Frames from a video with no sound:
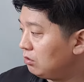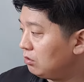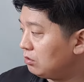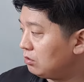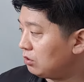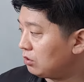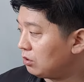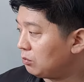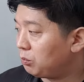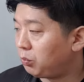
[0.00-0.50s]

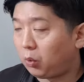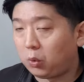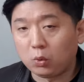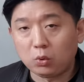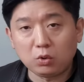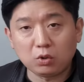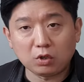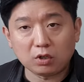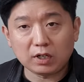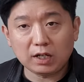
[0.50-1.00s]
저기
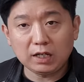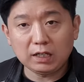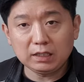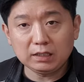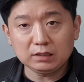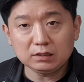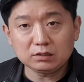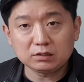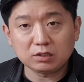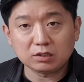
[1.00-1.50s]

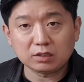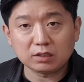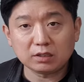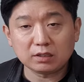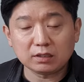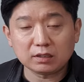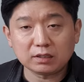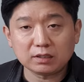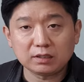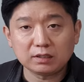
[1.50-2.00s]
보일러랑
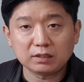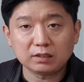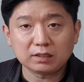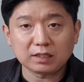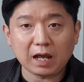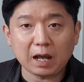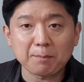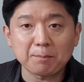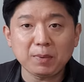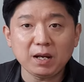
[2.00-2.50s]
저기
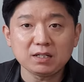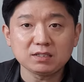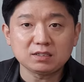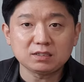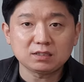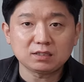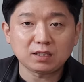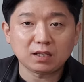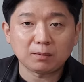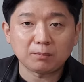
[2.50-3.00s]
각방
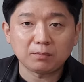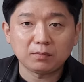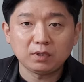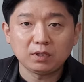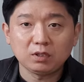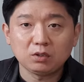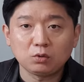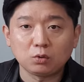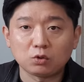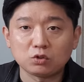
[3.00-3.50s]
시스템
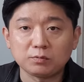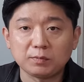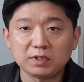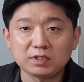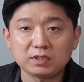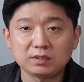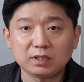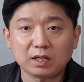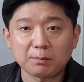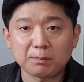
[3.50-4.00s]
요즘에
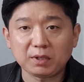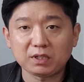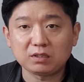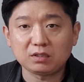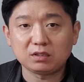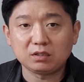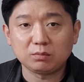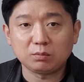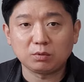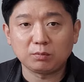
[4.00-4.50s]
짓는
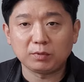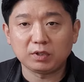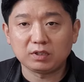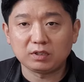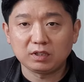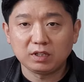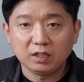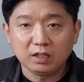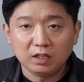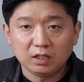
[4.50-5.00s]
아파트를 보면
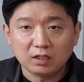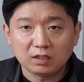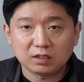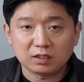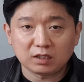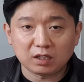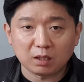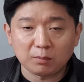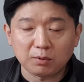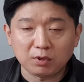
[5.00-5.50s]

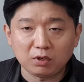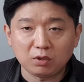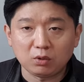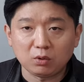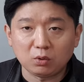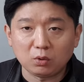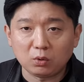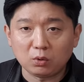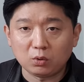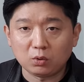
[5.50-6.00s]

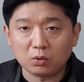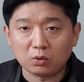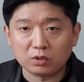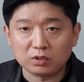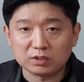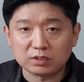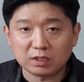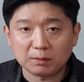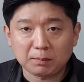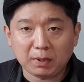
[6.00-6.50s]
개별로
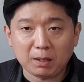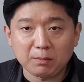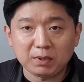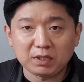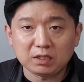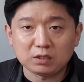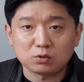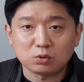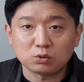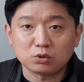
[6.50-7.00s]
이제
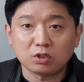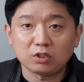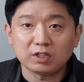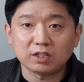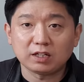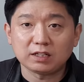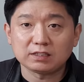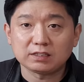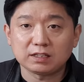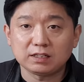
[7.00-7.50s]
방마다
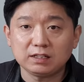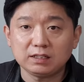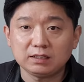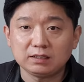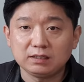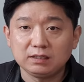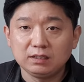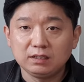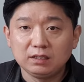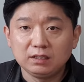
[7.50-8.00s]
조절기가 있잖아.
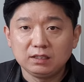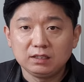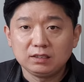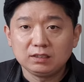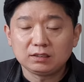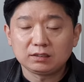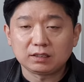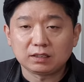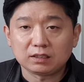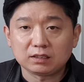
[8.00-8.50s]

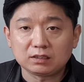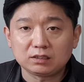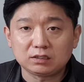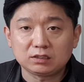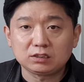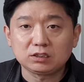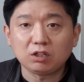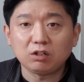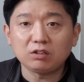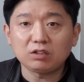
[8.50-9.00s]
이제
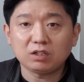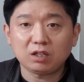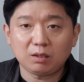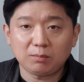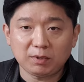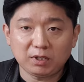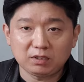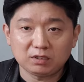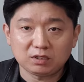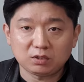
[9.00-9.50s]
그럴
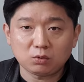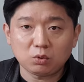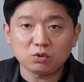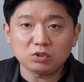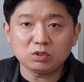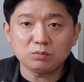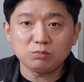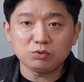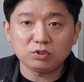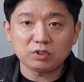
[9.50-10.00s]
때만 이제
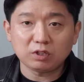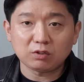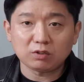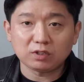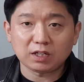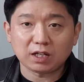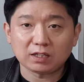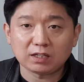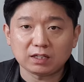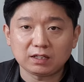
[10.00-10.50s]
통신 불량으로
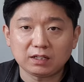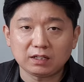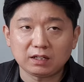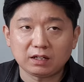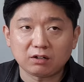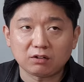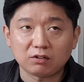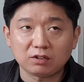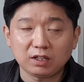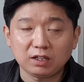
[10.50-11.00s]
나타나는
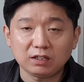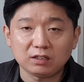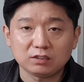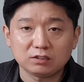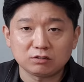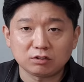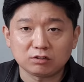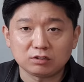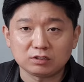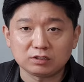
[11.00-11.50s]
에러인데
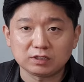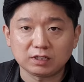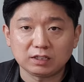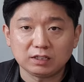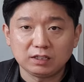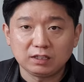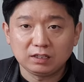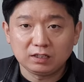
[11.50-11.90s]
그거는 이제